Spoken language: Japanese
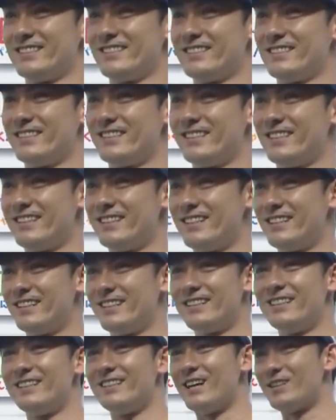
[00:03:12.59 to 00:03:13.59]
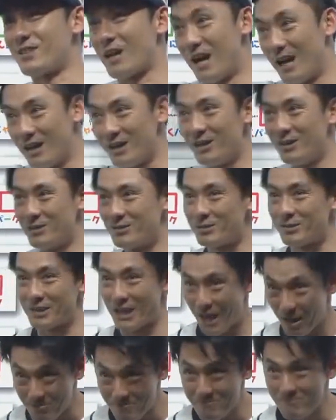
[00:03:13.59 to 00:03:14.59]
まあでもあの2点は今日
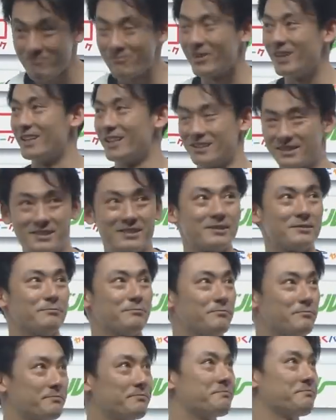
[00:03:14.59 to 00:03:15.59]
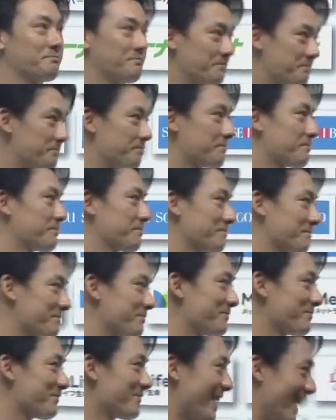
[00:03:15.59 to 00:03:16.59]
のゲームの中では非常にやっぱり大き
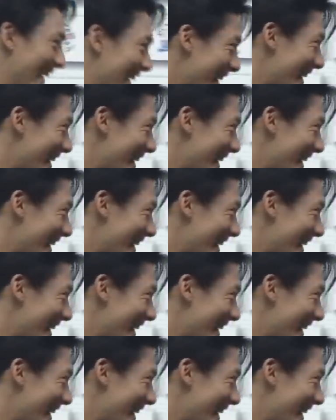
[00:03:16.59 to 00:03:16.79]
な2点で